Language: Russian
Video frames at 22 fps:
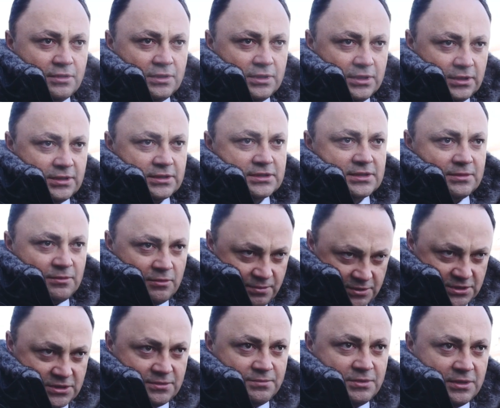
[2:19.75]
Это само
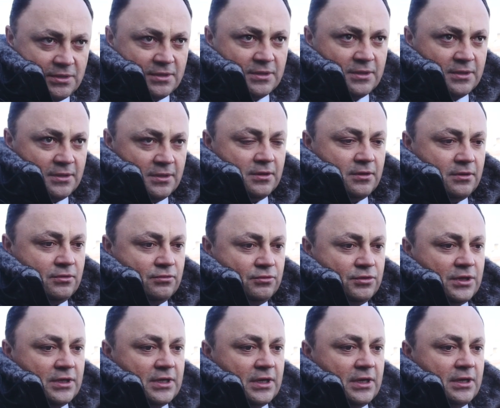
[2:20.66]
по себе
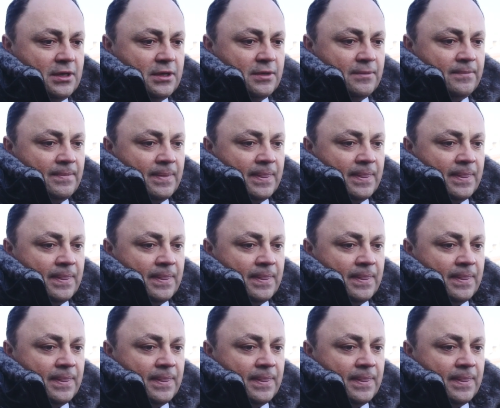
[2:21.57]
уникально